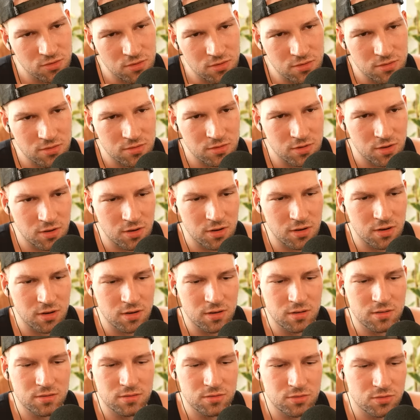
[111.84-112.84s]
So, toll.
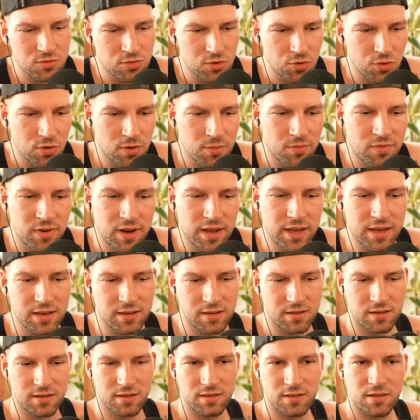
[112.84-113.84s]
Schön
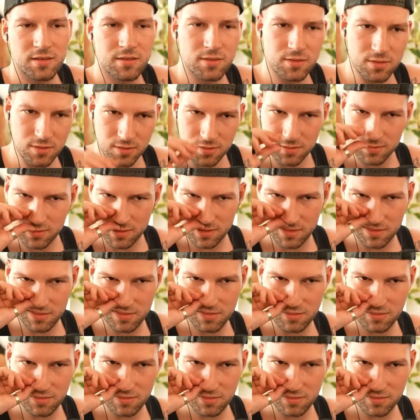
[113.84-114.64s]
gepflegt. So, ne?